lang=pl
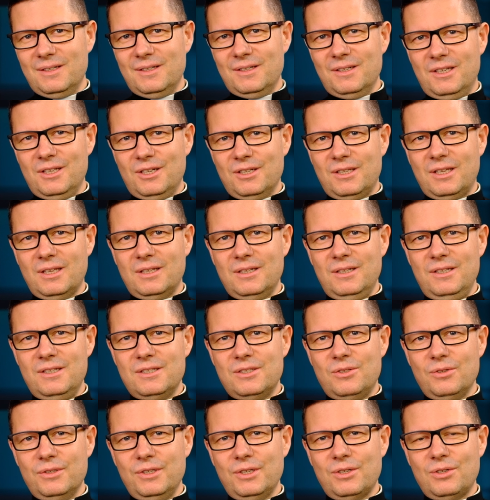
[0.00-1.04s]
Kiedy ten list
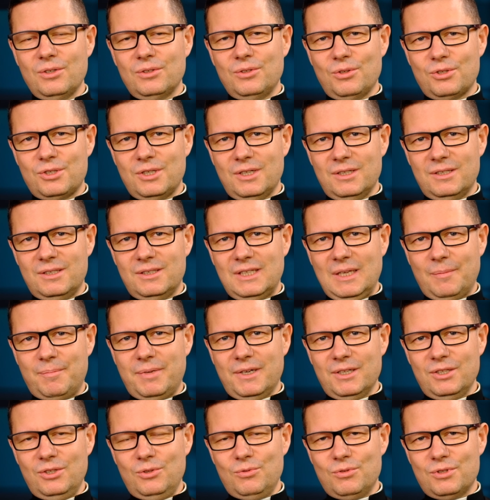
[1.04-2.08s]
do niego doszedł, ta
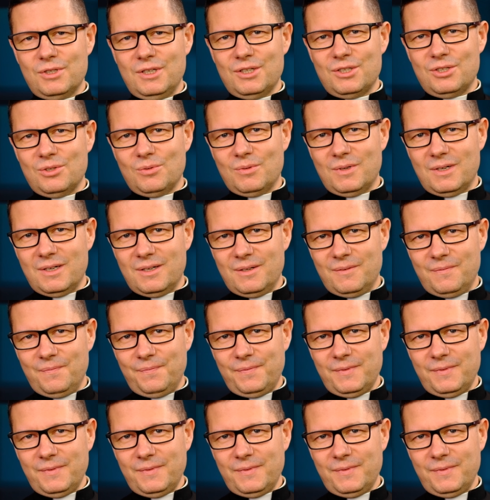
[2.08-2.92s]
pani już nie żyła.